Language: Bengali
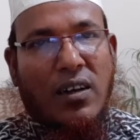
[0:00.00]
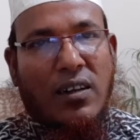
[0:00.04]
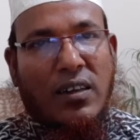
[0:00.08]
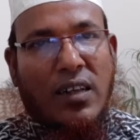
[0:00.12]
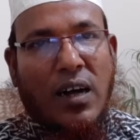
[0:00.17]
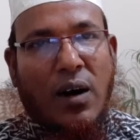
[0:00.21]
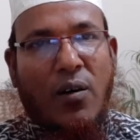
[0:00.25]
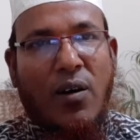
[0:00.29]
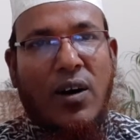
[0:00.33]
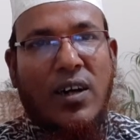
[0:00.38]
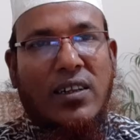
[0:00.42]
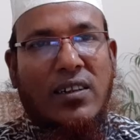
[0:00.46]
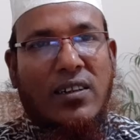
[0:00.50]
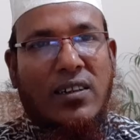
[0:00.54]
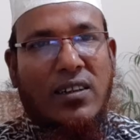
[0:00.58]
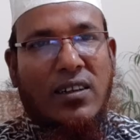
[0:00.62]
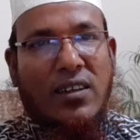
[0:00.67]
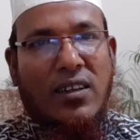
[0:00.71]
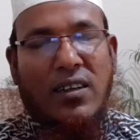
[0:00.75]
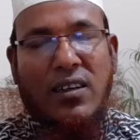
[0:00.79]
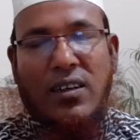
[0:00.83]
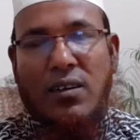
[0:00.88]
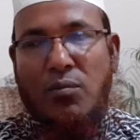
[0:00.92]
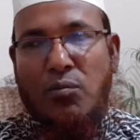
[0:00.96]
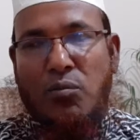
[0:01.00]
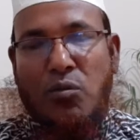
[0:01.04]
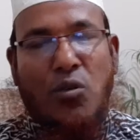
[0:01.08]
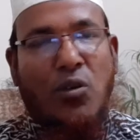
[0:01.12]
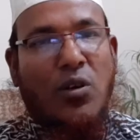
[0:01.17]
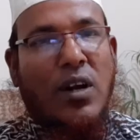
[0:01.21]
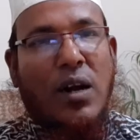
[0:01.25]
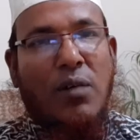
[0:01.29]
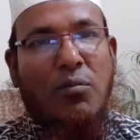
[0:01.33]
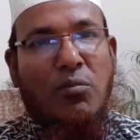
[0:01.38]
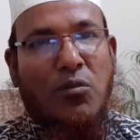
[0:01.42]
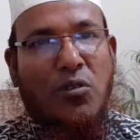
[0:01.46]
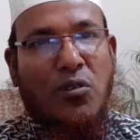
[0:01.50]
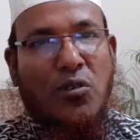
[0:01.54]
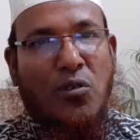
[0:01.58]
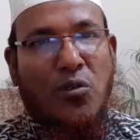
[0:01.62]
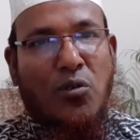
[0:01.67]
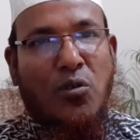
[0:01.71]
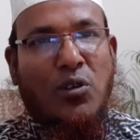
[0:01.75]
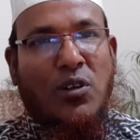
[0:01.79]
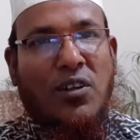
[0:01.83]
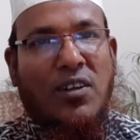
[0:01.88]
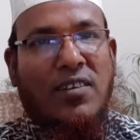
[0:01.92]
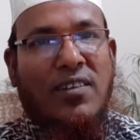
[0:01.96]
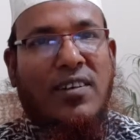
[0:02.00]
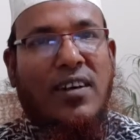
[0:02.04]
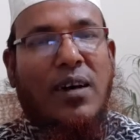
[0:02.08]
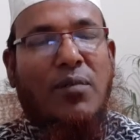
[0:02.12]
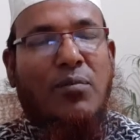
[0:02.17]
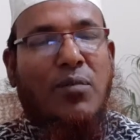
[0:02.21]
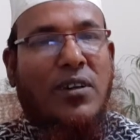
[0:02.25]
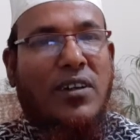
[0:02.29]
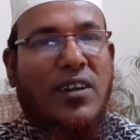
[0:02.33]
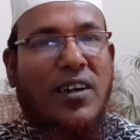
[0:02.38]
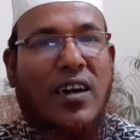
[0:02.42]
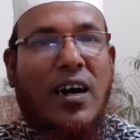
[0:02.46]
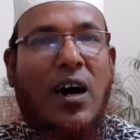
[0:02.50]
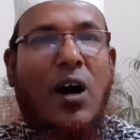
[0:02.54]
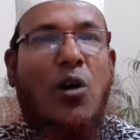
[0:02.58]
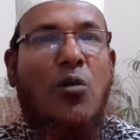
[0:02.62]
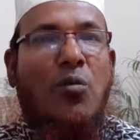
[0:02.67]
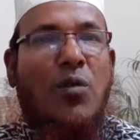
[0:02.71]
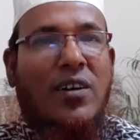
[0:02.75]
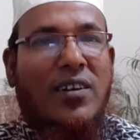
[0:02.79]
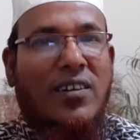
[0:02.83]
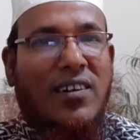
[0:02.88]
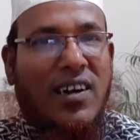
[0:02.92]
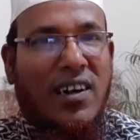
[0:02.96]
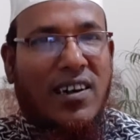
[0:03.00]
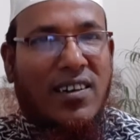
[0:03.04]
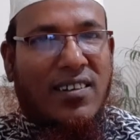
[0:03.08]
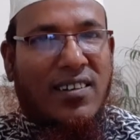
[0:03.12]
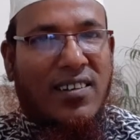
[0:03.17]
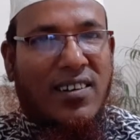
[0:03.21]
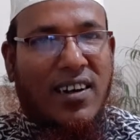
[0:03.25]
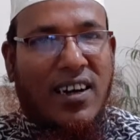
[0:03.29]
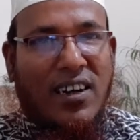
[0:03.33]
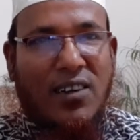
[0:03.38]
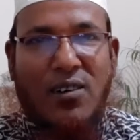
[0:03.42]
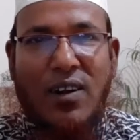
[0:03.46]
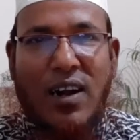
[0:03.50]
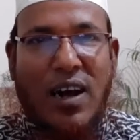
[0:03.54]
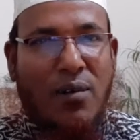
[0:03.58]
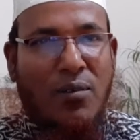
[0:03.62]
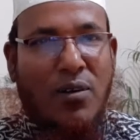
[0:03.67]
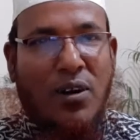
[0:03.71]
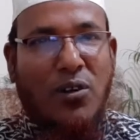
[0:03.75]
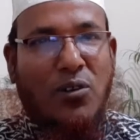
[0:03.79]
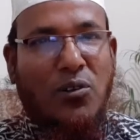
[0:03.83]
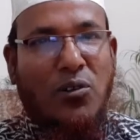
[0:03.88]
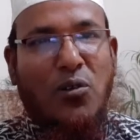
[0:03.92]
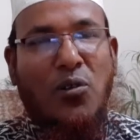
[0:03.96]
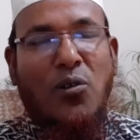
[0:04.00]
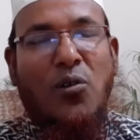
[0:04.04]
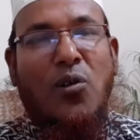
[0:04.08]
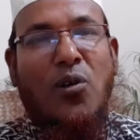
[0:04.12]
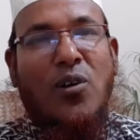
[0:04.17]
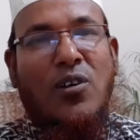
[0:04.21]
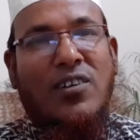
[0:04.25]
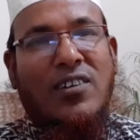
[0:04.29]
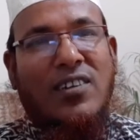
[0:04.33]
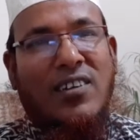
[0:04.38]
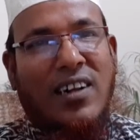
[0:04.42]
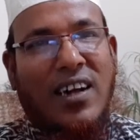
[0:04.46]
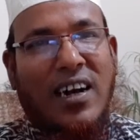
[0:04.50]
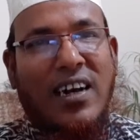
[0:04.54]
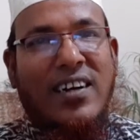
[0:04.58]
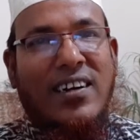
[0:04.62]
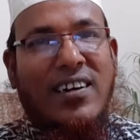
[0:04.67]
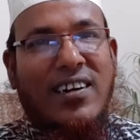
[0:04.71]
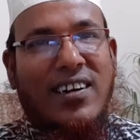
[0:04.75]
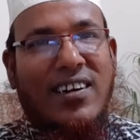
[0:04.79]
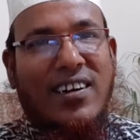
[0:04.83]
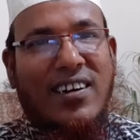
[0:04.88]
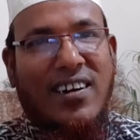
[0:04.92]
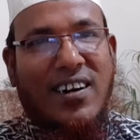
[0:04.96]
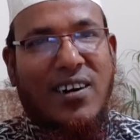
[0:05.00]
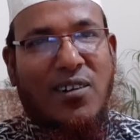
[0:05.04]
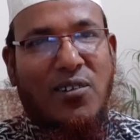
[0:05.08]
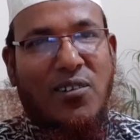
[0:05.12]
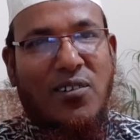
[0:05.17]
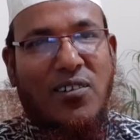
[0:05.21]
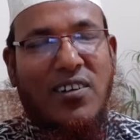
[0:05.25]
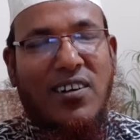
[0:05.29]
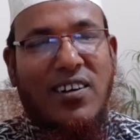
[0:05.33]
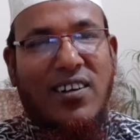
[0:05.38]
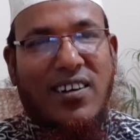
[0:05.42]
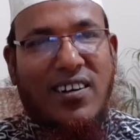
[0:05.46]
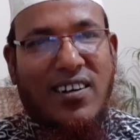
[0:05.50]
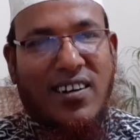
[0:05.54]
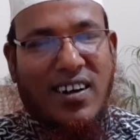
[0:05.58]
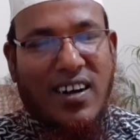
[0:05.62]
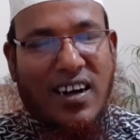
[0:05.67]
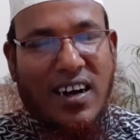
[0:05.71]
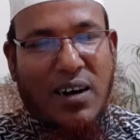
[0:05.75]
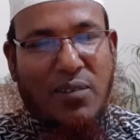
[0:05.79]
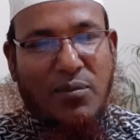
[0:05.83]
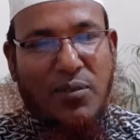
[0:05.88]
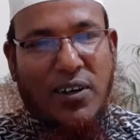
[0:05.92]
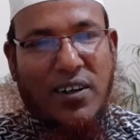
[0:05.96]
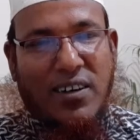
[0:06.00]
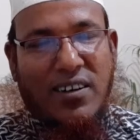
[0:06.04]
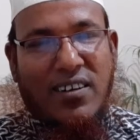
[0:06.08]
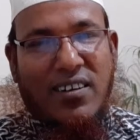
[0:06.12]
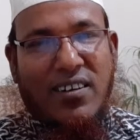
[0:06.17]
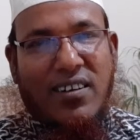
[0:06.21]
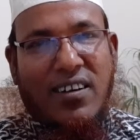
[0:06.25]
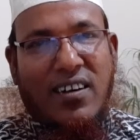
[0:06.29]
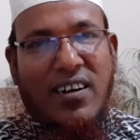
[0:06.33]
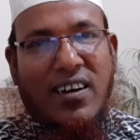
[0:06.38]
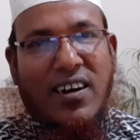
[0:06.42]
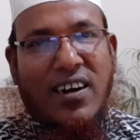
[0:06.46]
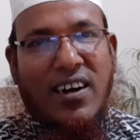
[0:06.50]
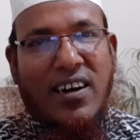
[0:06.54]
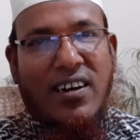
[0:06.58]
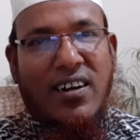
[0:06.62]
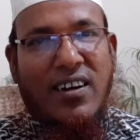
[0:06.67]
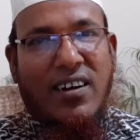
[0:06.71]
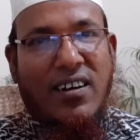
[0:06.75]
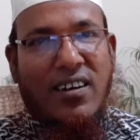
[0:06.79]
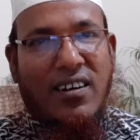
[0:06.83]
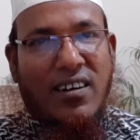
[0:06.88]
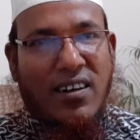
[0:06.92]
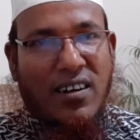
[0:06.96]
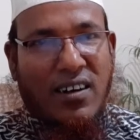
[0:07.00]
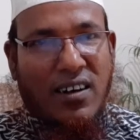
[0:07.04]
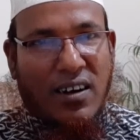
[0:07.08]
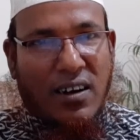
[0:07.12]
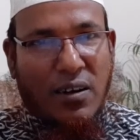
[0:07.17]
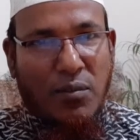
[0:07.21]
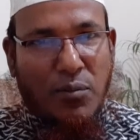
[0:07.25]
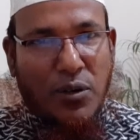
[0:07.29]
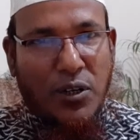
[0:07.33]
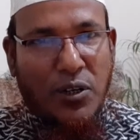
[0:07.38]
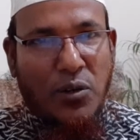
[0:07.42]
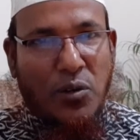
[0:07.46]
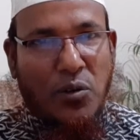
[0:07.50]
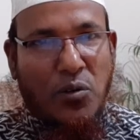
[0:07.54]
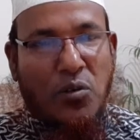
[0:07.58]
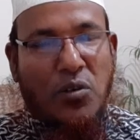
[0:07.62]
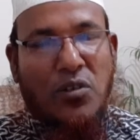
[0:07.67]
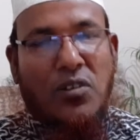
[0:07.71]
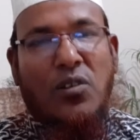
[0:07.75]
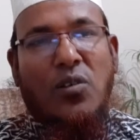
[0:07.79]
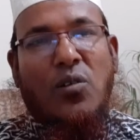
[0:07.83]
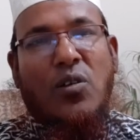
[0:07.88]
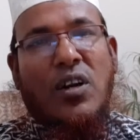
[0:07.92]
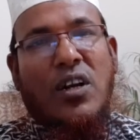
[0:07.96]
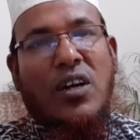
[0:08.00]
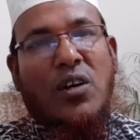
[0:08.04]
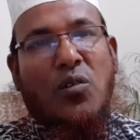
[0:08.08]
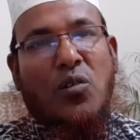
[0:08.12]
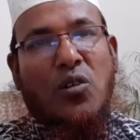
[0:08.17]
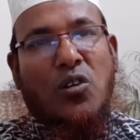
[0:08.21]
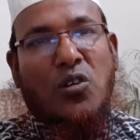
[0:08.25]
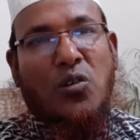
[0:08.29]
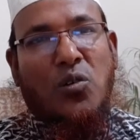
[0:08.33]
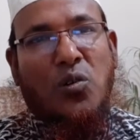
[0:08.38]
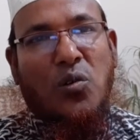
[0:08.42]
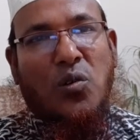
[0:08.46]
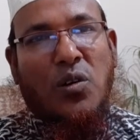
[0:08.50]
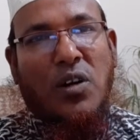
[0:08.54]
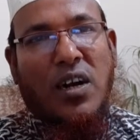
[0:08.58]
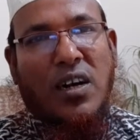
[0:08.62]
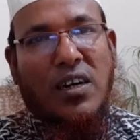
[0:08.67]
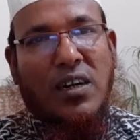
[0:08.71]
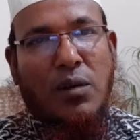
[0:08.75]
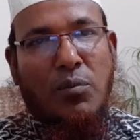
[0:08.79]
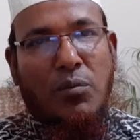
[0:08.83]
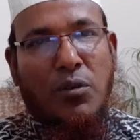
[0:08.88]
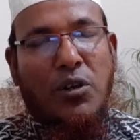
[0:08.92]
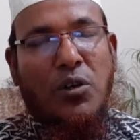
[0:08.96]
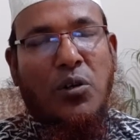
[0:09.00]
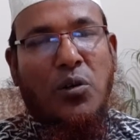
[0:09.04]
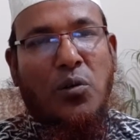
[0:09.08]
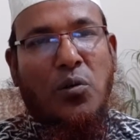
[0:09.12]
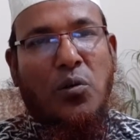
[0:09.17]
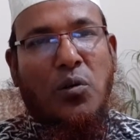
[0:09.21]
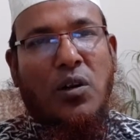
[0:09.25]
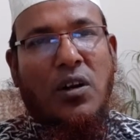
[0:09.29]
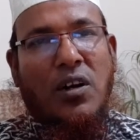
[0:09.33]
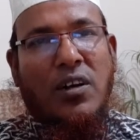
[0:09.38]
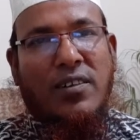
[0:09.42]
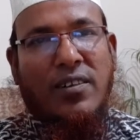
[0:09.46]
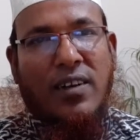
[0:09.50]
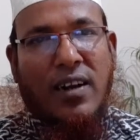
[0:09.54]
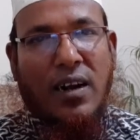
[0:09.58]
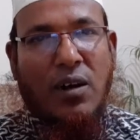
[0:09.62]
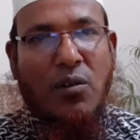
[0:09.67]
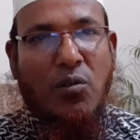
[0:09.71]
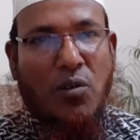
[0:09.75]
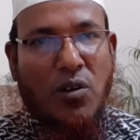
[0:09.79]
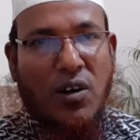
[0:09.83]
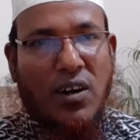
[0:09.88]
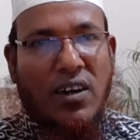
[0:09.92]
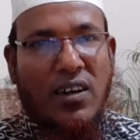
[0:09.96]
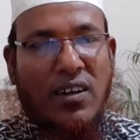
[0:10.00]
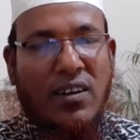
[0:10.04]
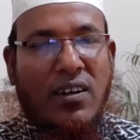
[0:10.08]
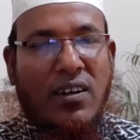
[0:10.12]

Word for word: দাওয়াতি প্রোগ্রাম করতেছি আপনাদেরকে আহ্বান জানাচ্ছি আসলে আমার তো লস নাই কারণ আমি এখানে ভিডিও করছি অনেক কষ্ট করে একটা ভিডিও করলে যারা করে